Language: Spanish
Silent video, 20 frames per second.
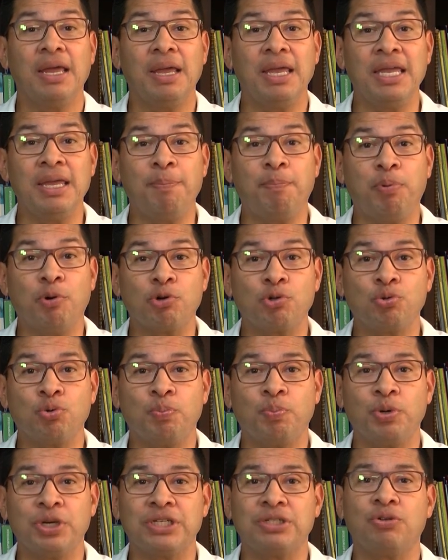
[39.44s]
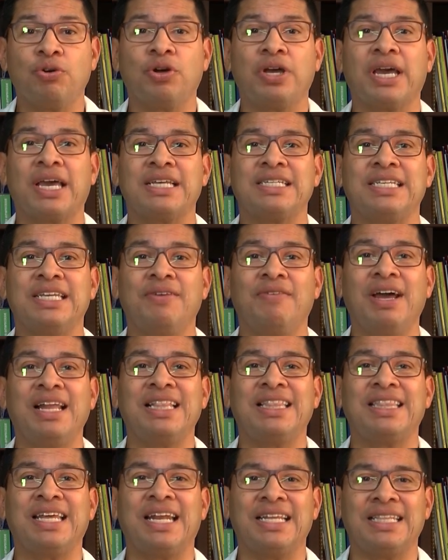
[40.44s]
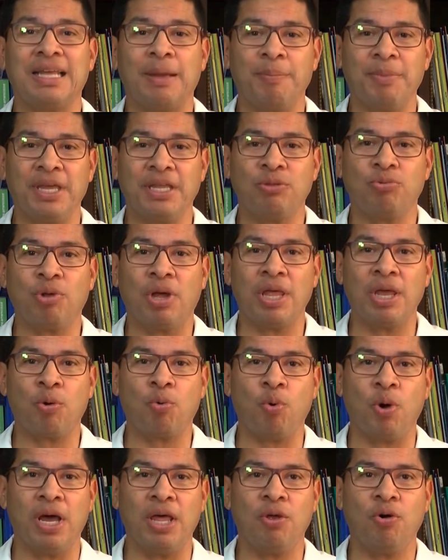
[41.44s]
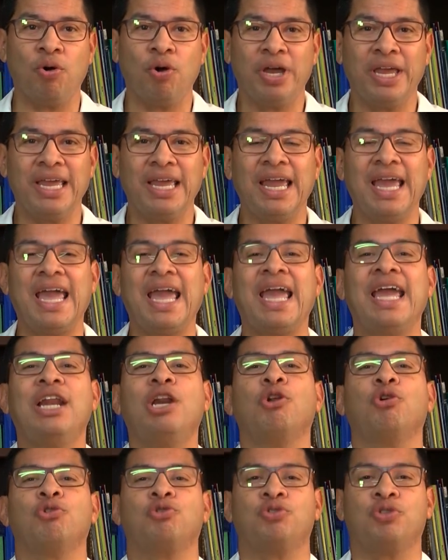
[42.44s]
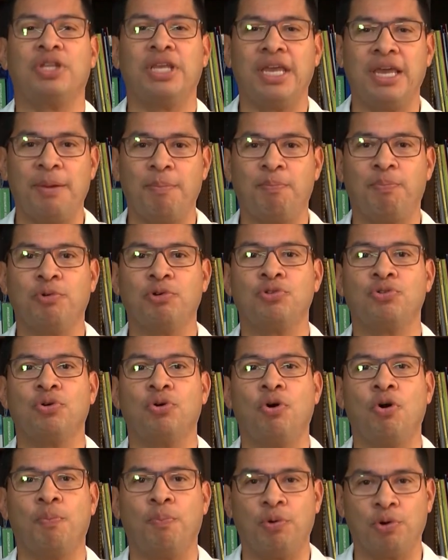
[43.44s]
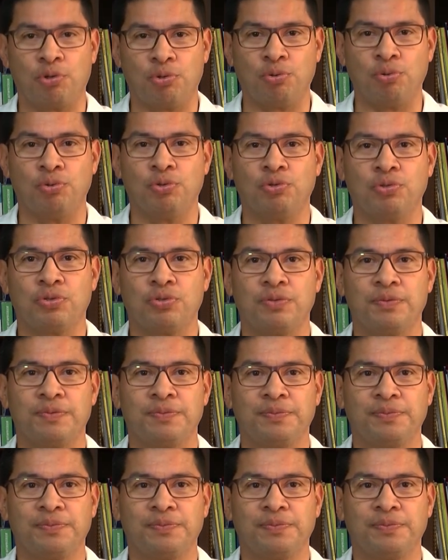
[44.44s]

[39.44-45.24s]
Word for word: y por supuesto que reciba el tratamiento adecuado en los tiempos oportunos.